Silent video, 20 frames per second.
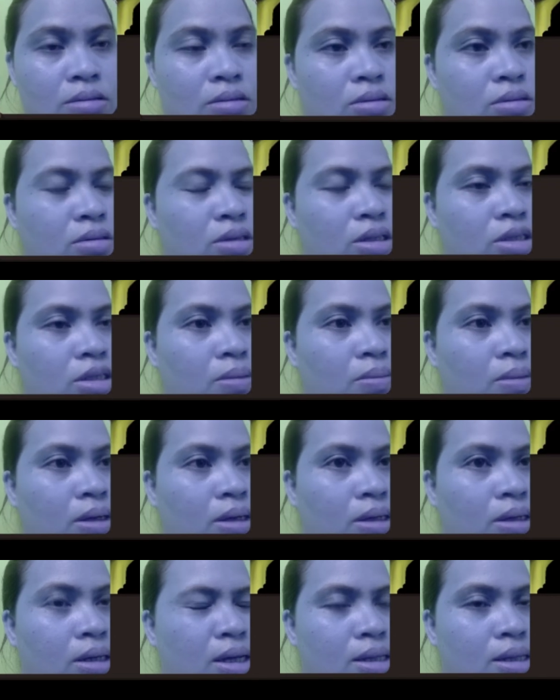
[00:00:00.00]
Hindi siya
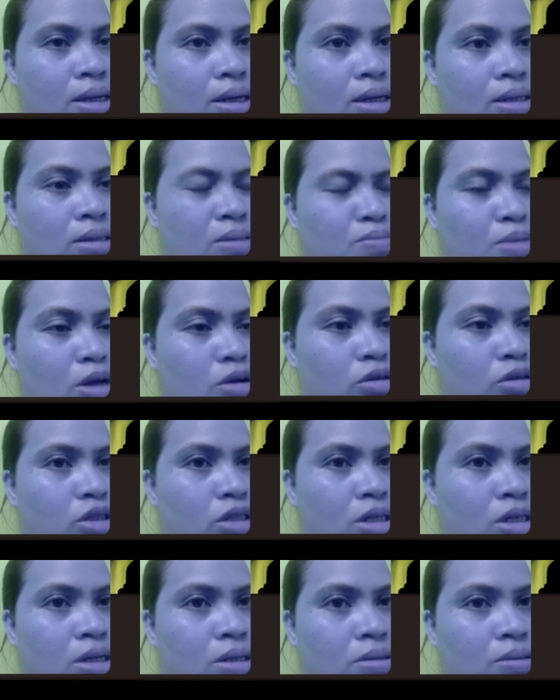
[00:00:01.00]
makikita kasi meron
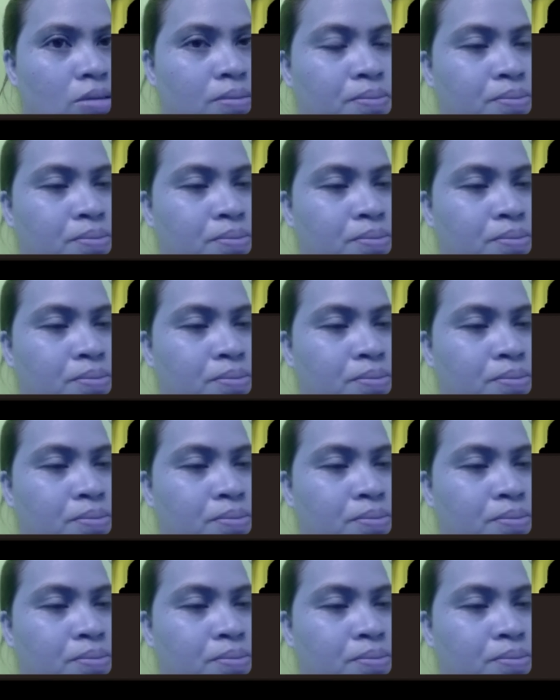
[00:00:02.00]
siyang ano.